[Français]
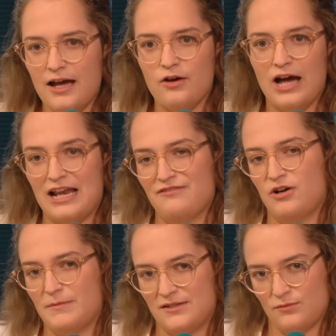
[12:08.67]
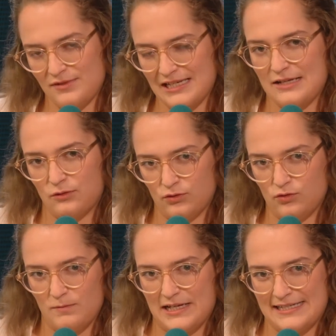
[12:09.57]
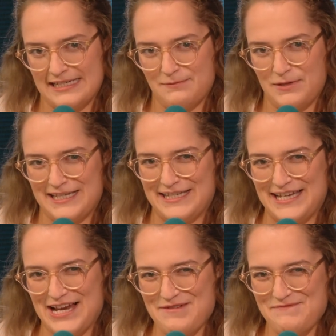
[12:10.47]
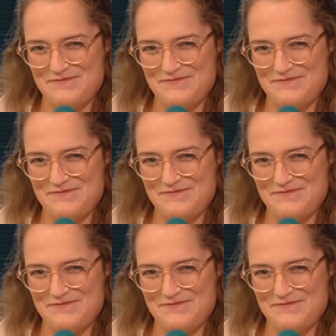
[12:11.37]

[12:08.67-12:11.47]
euh, à la formation ses lettres de noblesse, n'est-ce pas, Cécile